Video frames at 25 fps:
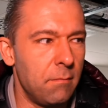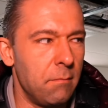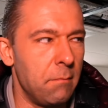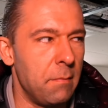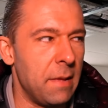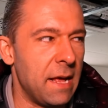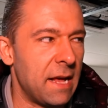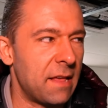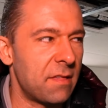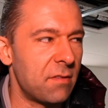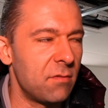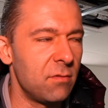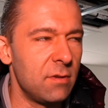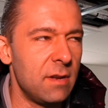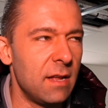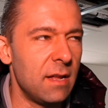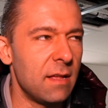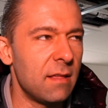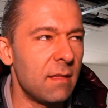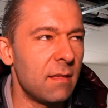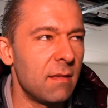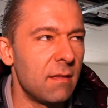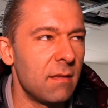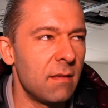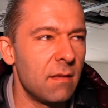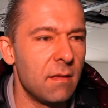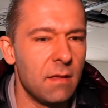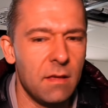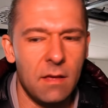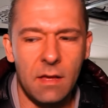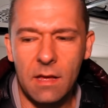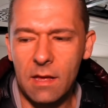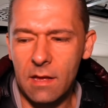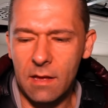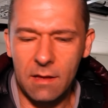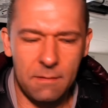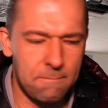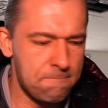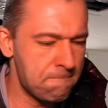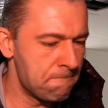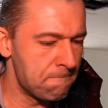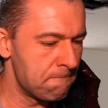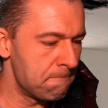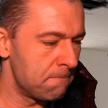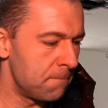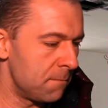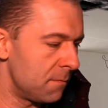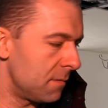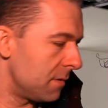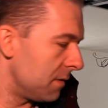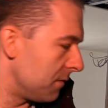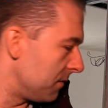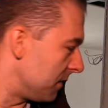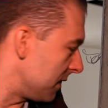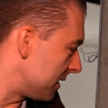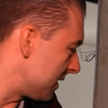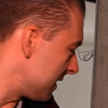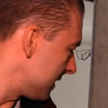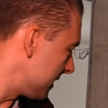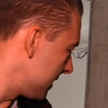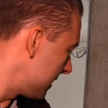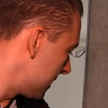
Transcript: merkst du das? Wir sind